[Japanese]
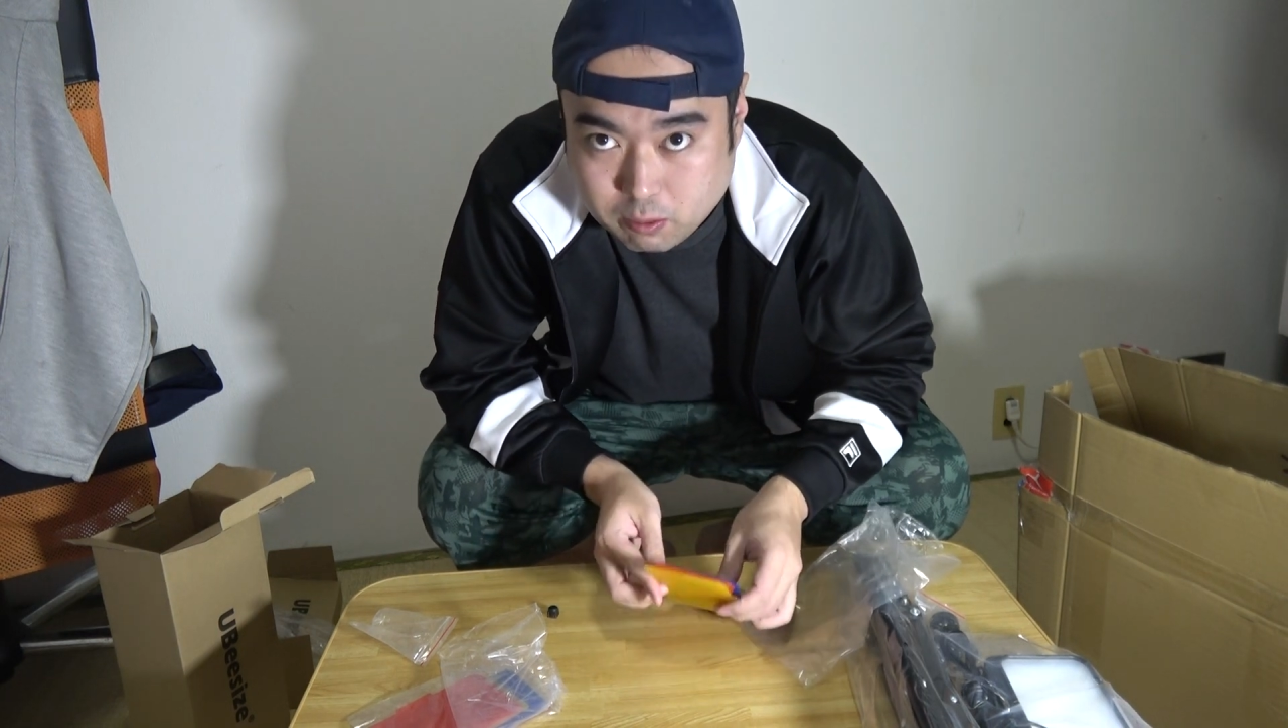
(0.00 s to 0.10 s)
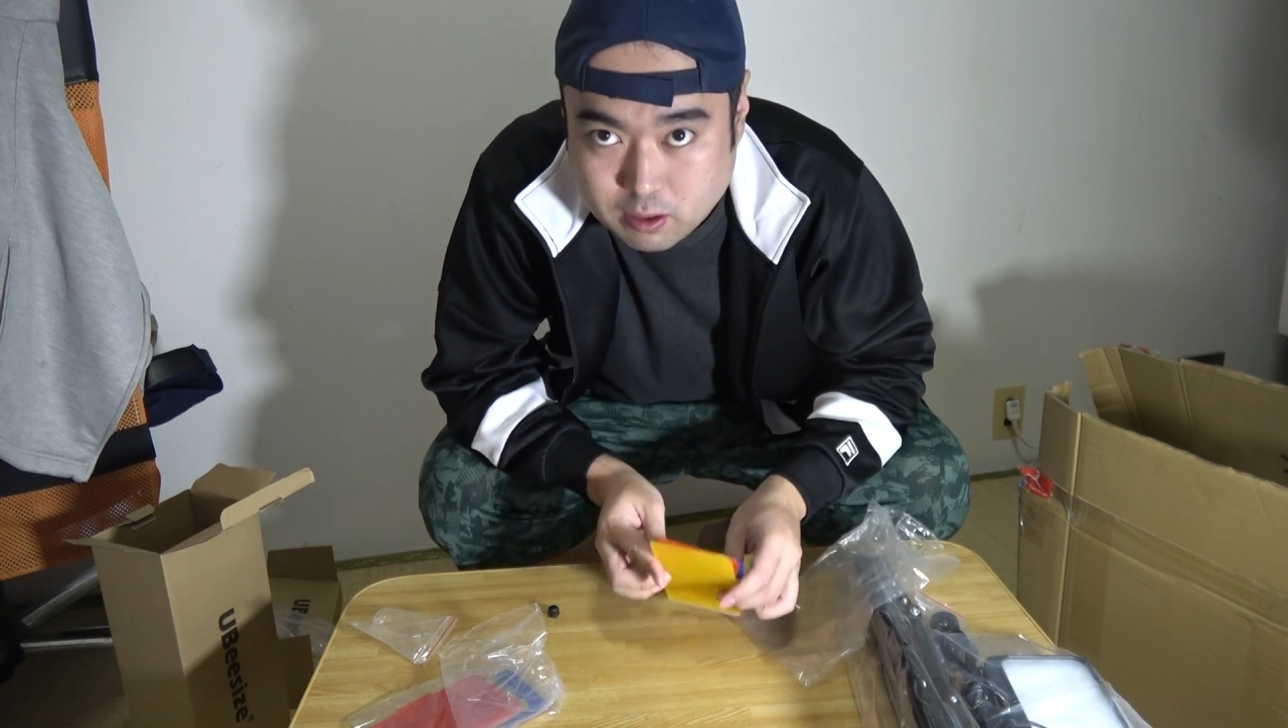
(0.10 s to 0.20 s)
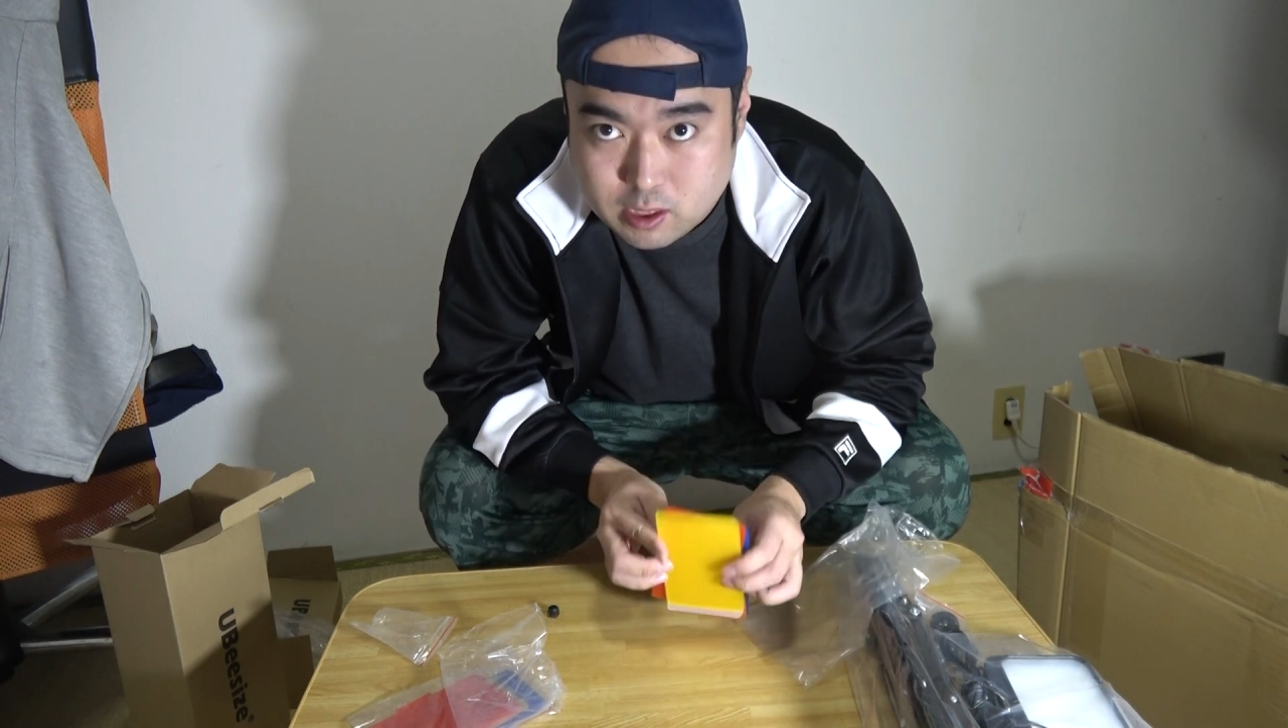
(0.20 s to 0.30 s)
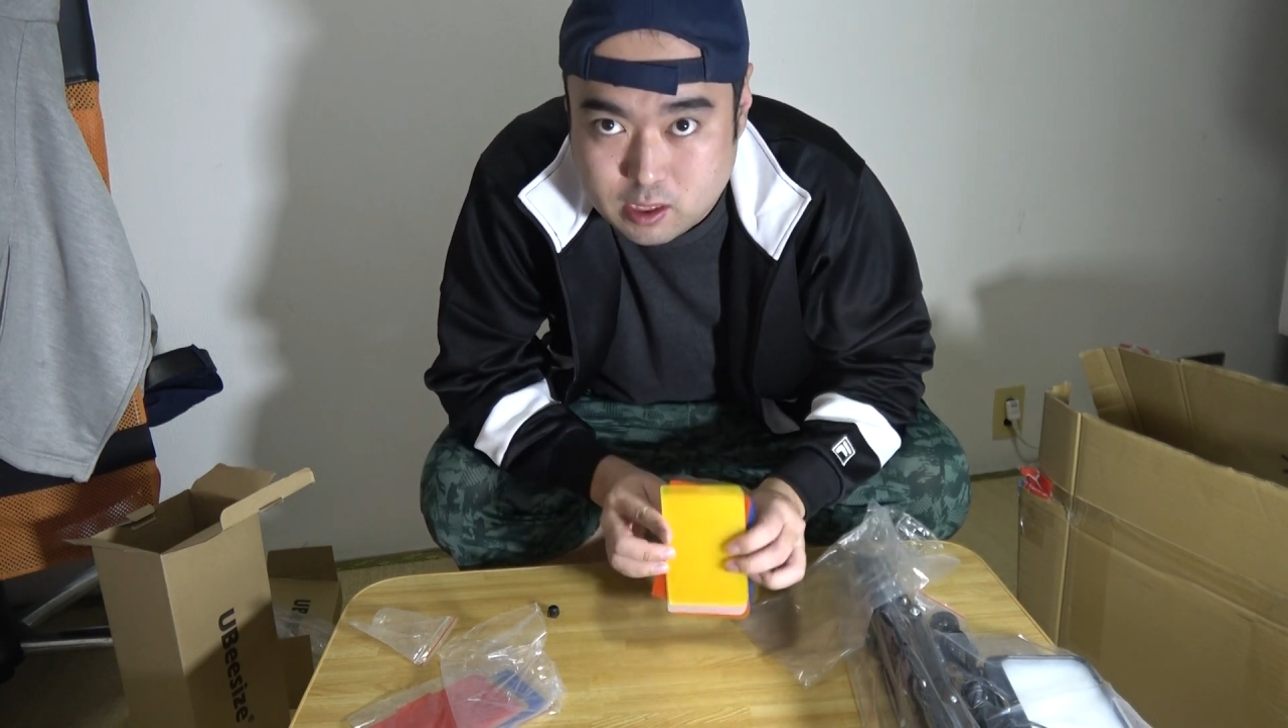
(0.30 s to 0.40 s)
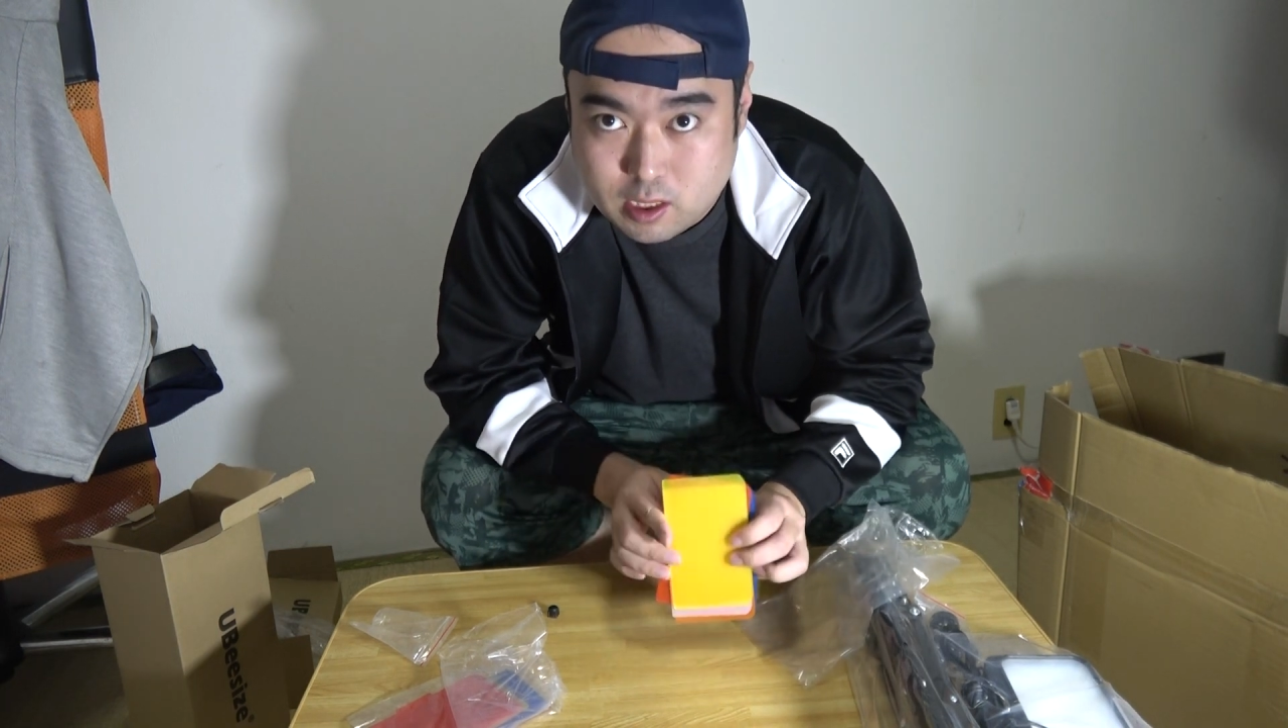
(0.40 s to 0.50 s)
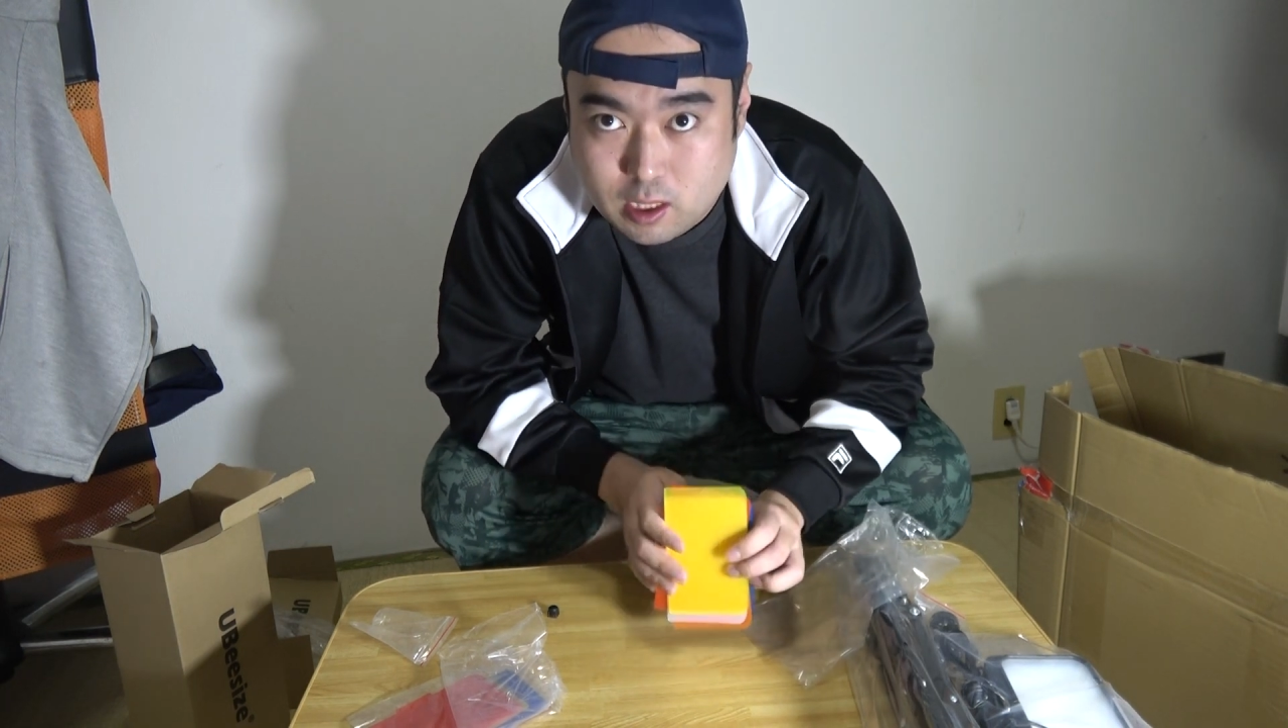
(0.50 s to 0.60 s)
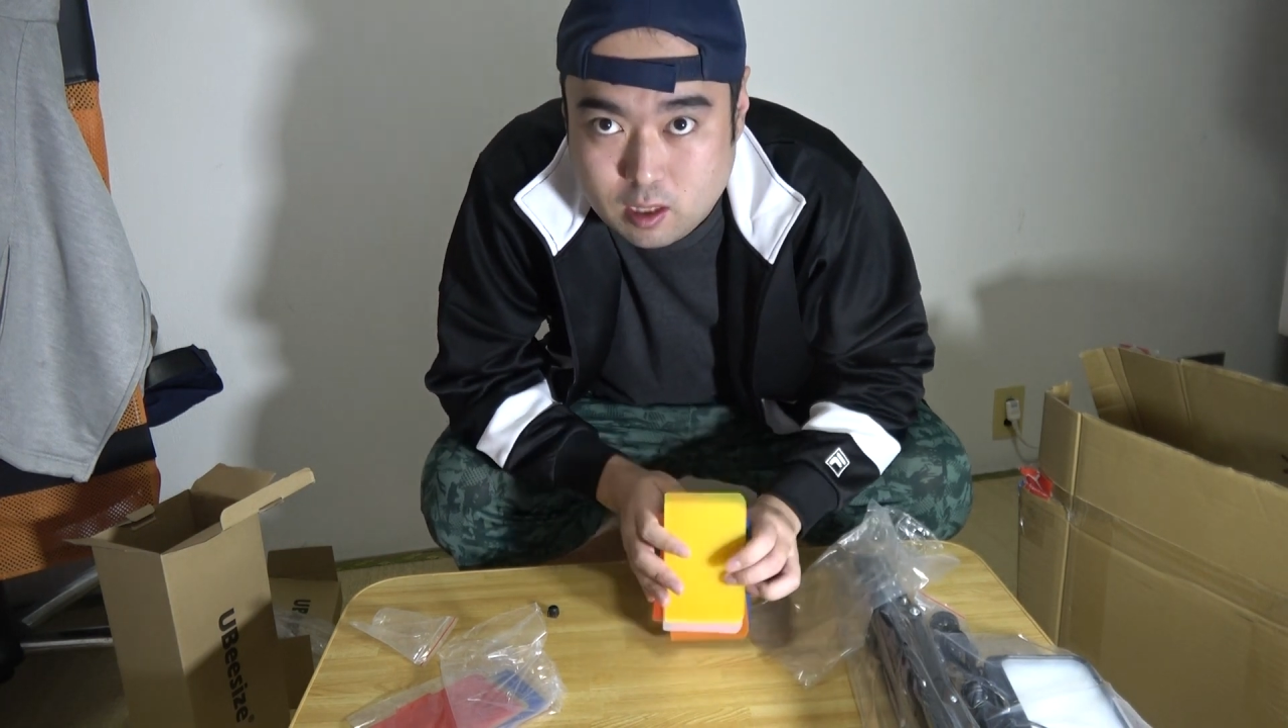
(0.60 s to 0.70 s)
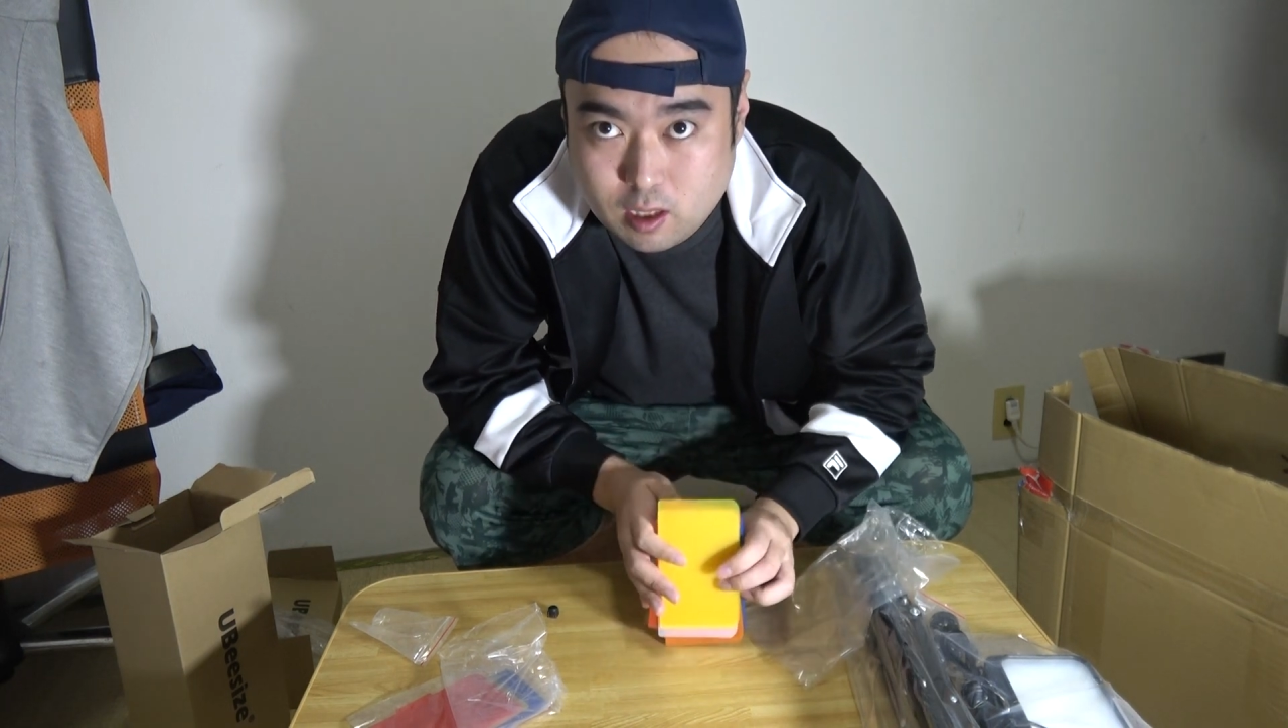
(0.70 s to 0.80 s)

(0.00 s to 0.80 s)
ます